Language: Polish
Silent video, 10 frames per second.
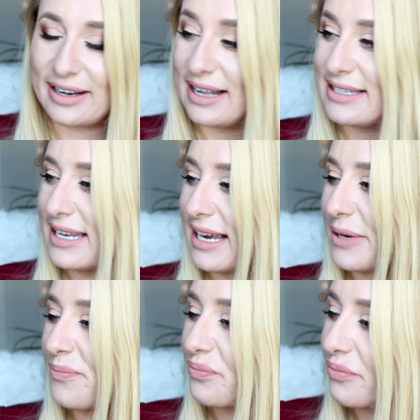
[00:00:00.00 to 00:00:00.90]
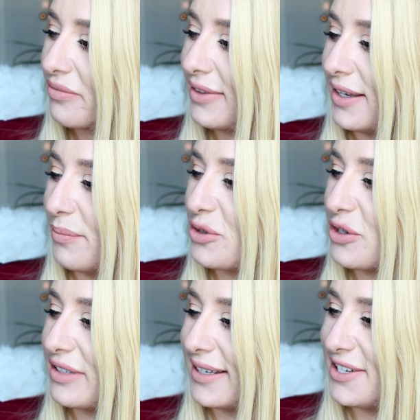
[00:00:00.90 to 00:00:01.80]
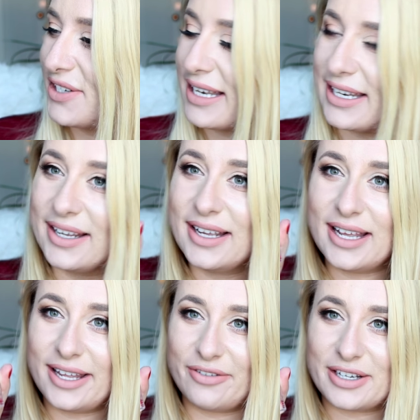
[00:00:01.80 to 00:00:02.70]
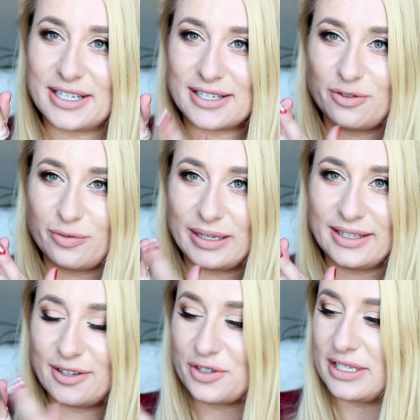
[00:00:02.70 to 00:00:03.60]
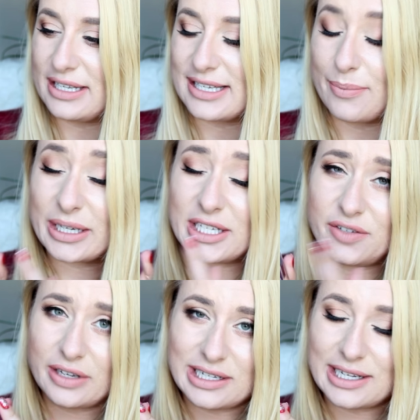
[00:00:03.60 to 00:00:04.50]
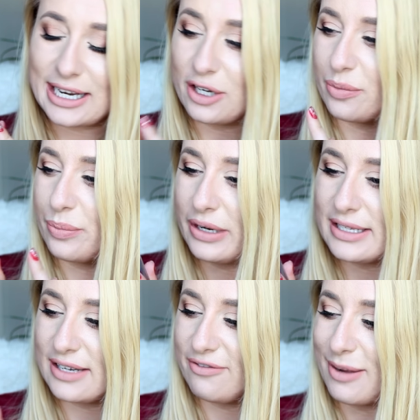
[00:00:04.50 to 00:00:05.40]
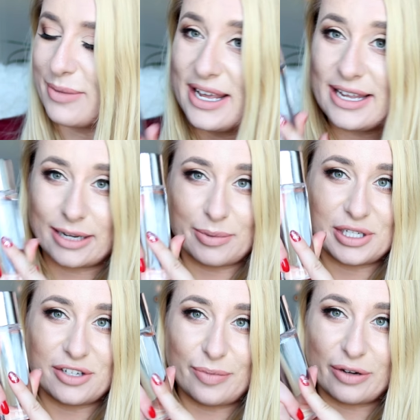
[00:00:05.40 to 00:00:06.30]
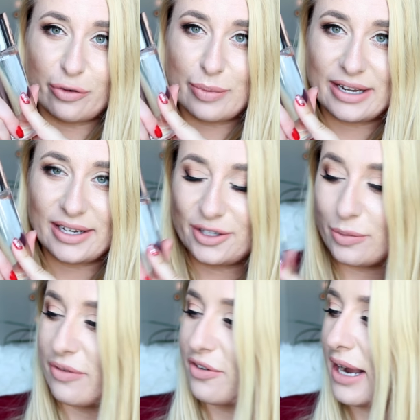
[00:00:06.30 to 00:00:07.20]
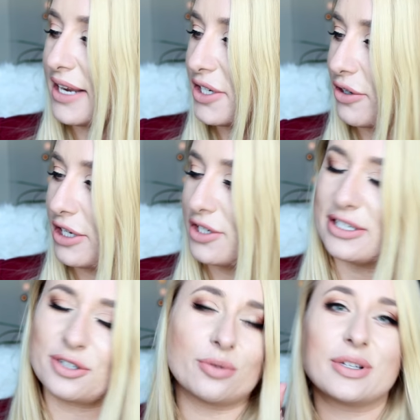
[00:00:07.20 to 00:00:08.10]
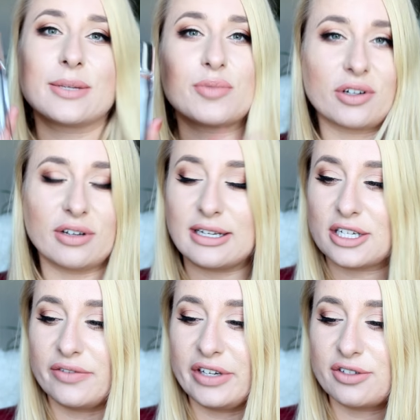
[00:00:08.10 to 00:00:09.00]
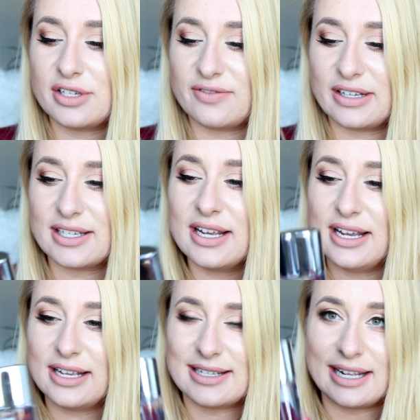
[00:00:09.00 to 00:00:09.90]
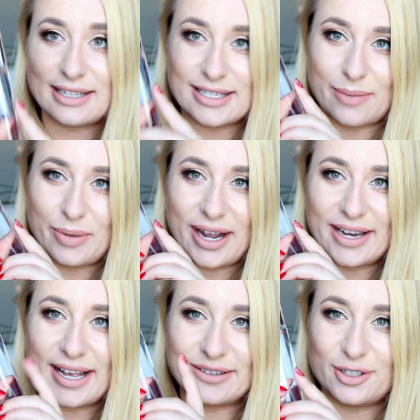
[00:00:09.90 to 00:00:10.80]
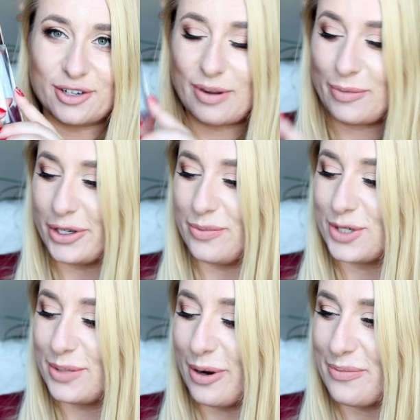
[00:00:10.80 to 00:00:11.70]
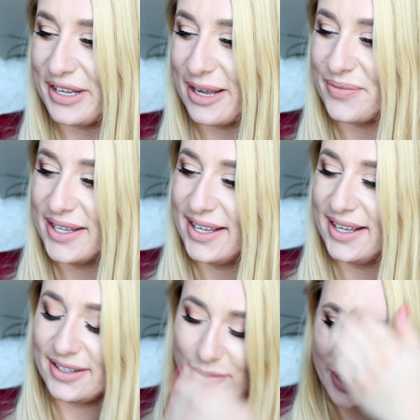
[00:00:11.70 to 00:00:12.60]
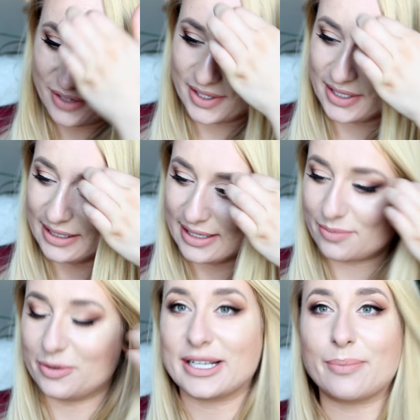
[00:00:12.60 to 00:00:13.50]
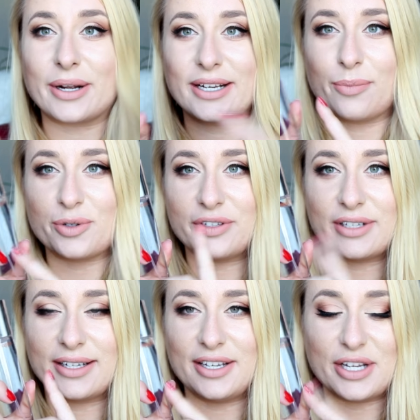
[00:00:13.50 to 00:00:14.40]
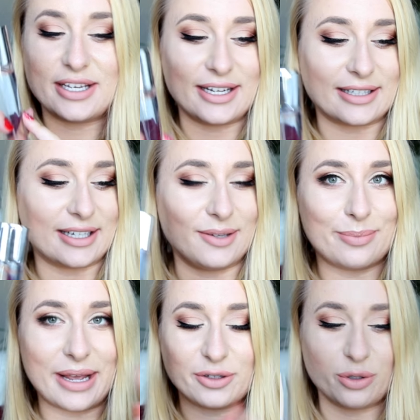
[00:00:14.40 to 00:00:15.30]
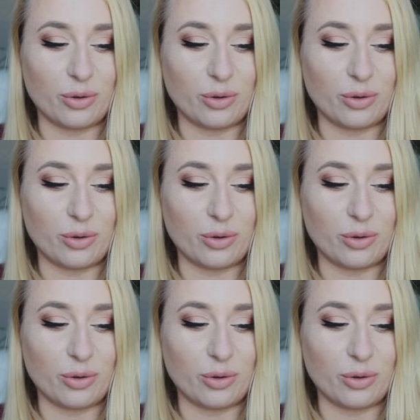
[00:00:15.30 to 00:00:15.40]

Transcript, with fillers: wakacjach, początek jesieni i właśnie znów będę nosić ten zapach. Jest świetny na rano, polecam Wam. Jak będziecie w perfumerii, to powąchajcie koniecznie. Zresztą jestem przekonana, że większość z Was zna ten zapach, a ja tylko Wam o nim przypominam to będzie właśnie teraz mój zapach na początek jesieni, na taki back